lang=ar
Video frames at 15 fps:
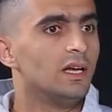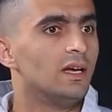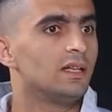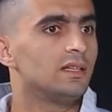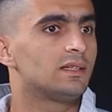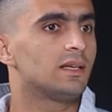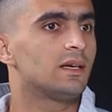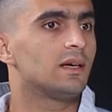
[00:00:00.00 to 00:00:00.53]

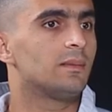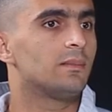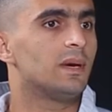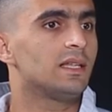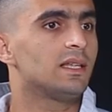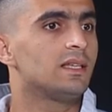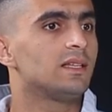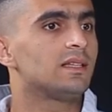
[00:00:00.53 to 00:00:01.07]
انت
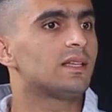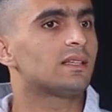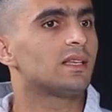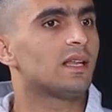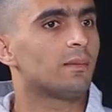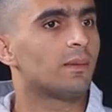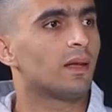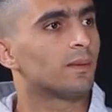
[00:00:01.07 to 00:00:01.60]
معنى ان انت
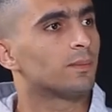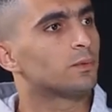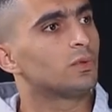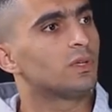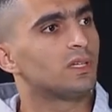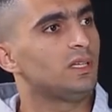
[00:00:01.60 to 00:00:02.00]
تلعب على البطوله